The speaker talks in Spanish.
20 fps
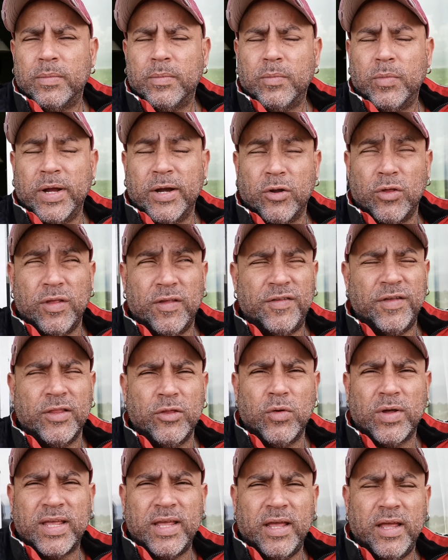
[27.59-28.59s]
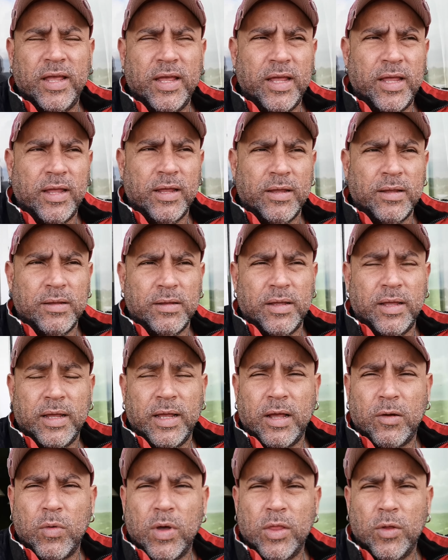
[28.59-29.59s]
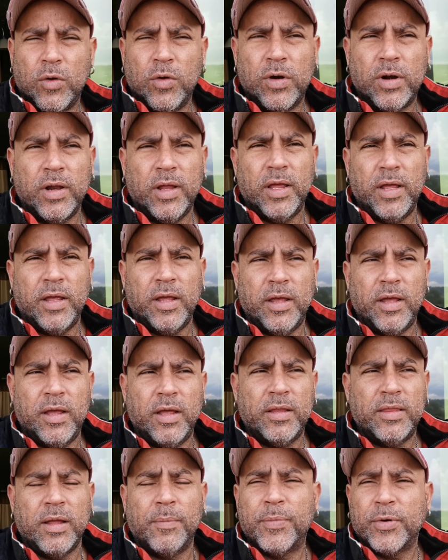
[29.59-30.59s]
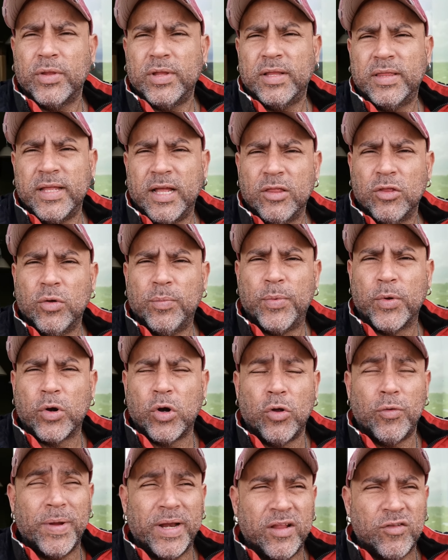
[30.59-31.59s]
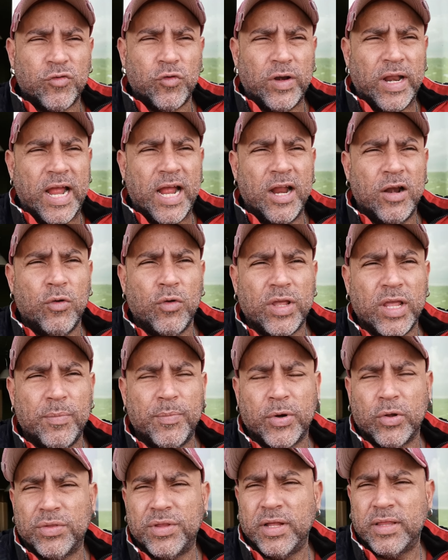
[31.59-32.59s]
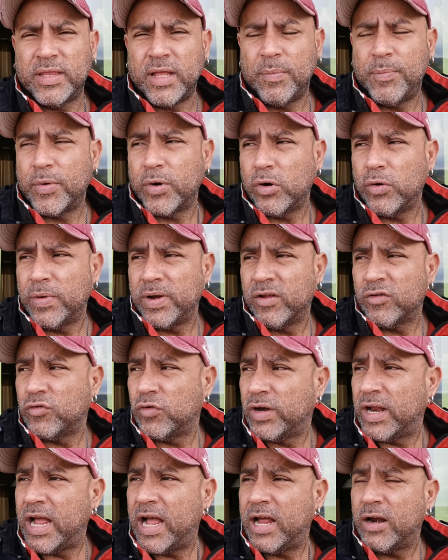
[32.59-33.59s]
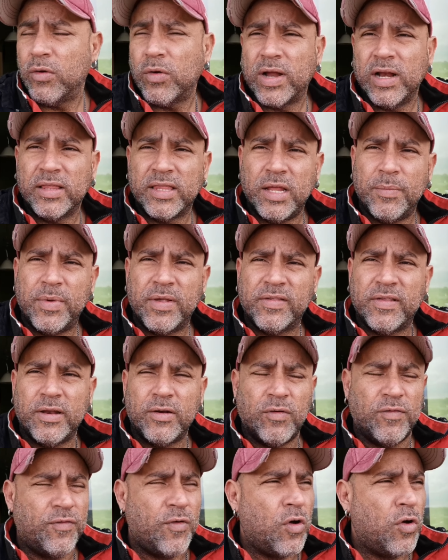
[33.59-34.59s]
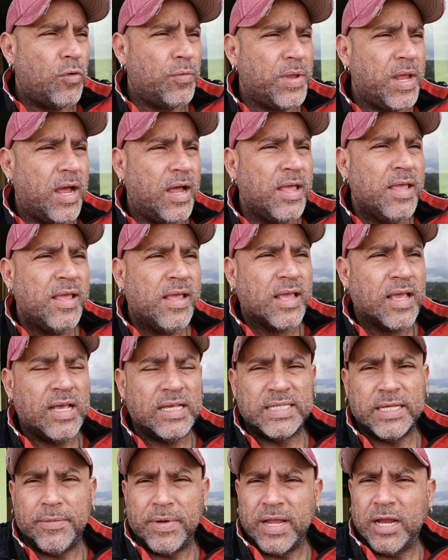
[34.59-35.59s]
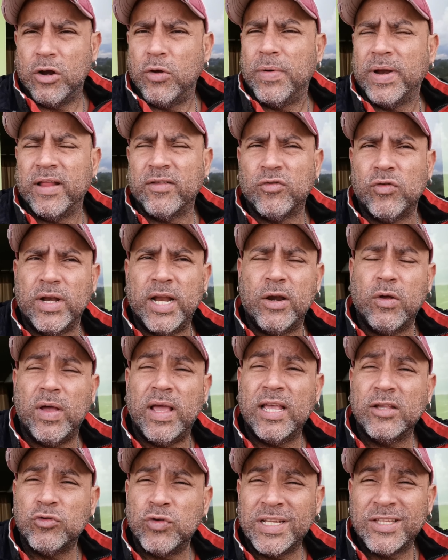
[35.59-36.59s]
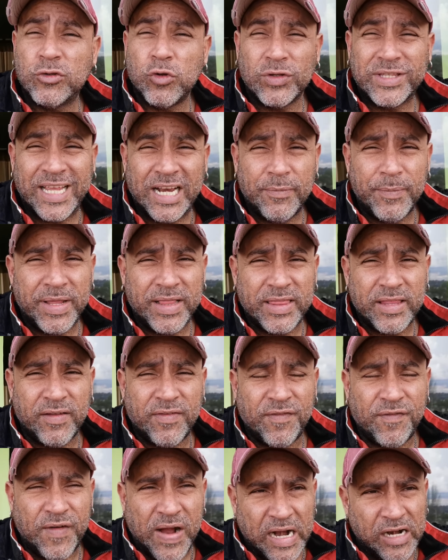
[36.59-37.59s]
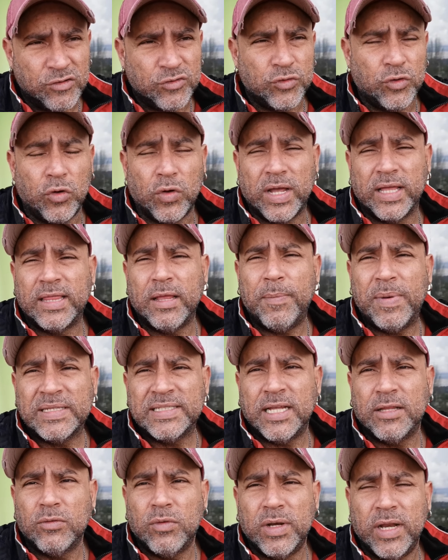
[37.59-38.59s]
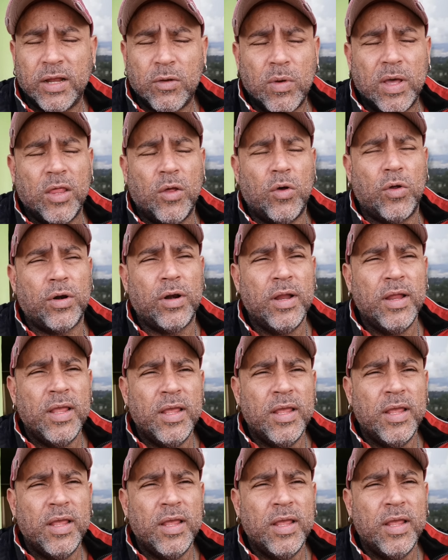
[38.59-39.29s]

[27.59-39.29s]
bueno, diciendo que en, Ecuador eh, están protestando por los venezolanos, que hay protestas por los venezolanos, que el tema xenofobia, que se vayan los venezolanos. Eso es totalmente falso. Lo que está pasando en Ecuador